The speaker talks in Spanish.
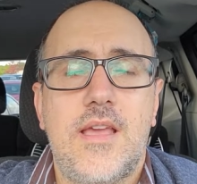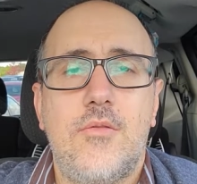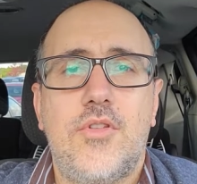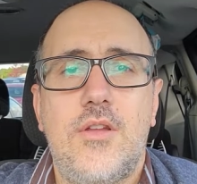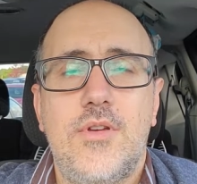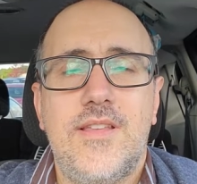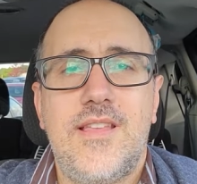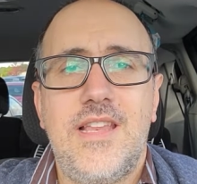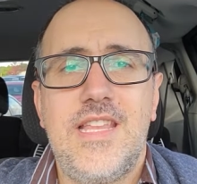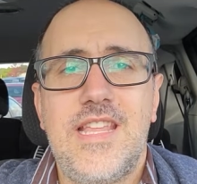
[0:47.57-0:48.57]
causaron
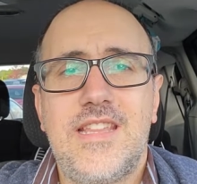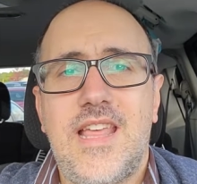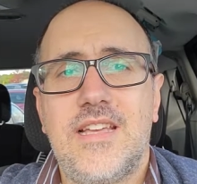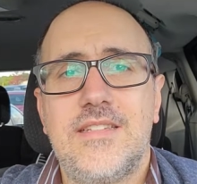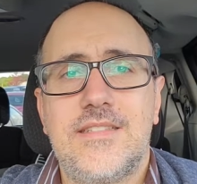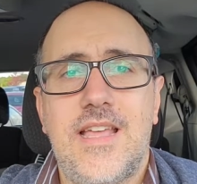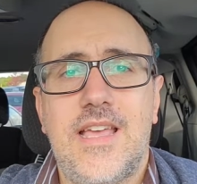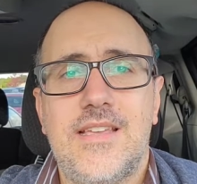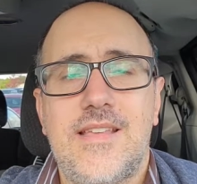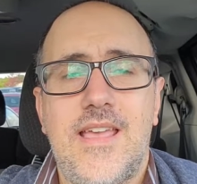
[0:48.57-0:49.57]
esa línea tan,
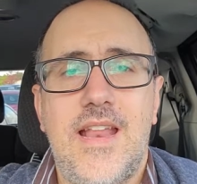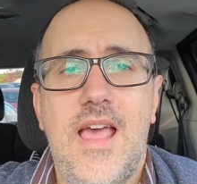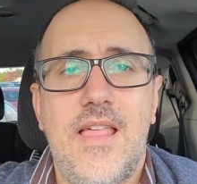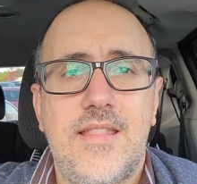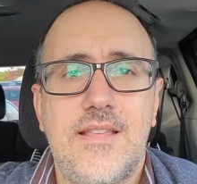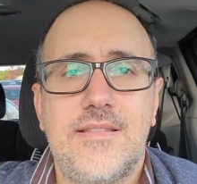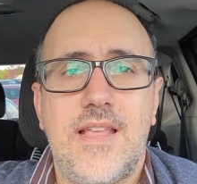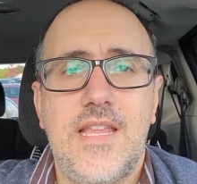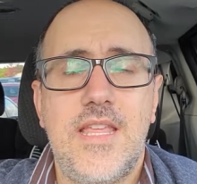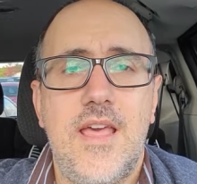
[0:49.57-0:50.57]
tan exagerada, tan
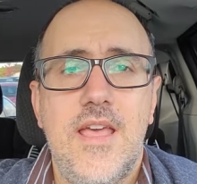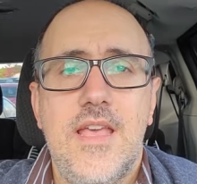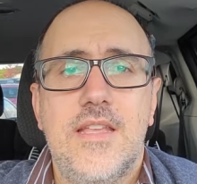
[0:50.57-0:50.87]
salida,